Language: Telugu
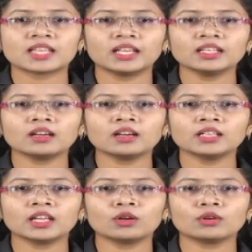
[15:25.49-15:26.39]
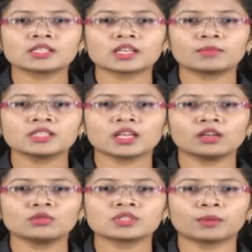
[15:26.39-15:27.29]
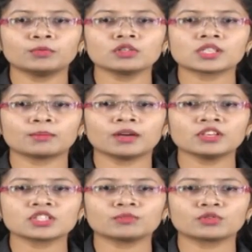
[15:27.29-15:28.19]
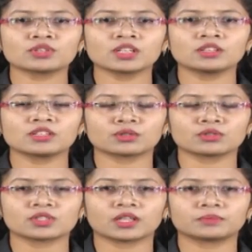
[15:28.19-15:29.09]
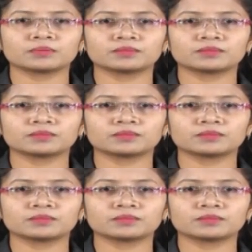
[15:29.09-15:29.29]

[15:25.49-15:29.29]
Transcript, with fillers: స్థానికంగా నెలకొన్న సమస్యలను సభ్యులు సమావేశం దృష్టికి తీసుకొచ్చారు